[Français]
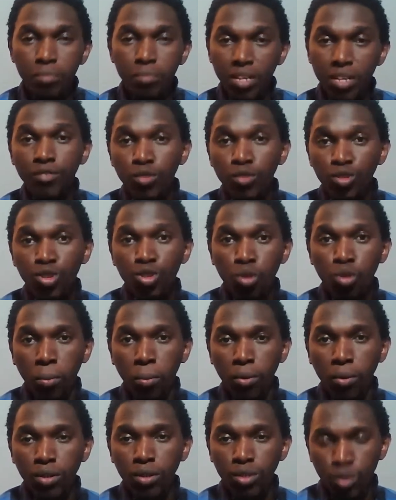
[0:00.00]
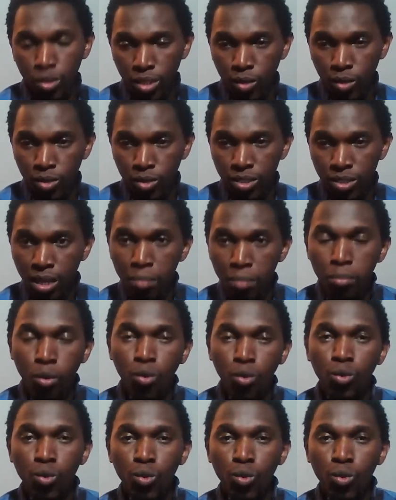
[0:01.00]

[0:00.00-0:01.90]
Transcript: mais il faut aussi comprendre qu'il y a aussi les bons